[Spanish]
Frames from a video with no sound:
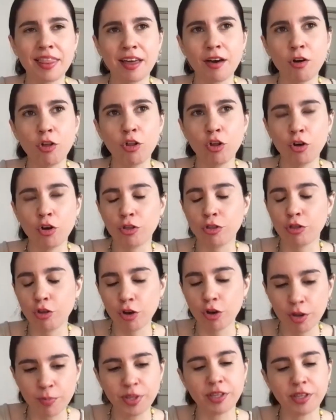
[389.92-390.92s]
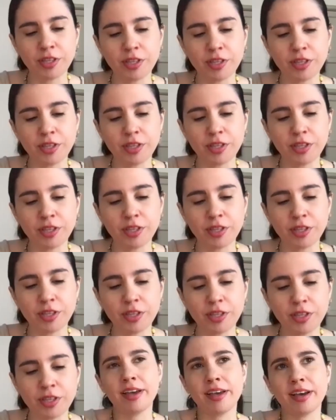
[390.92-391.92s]
damos dos invitaciones.
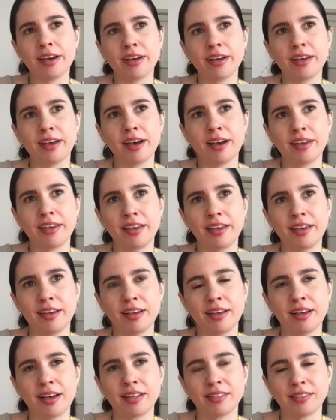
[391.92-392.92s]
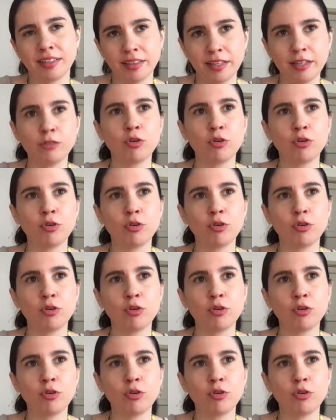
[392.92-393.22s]
Una es a, que, a, sentir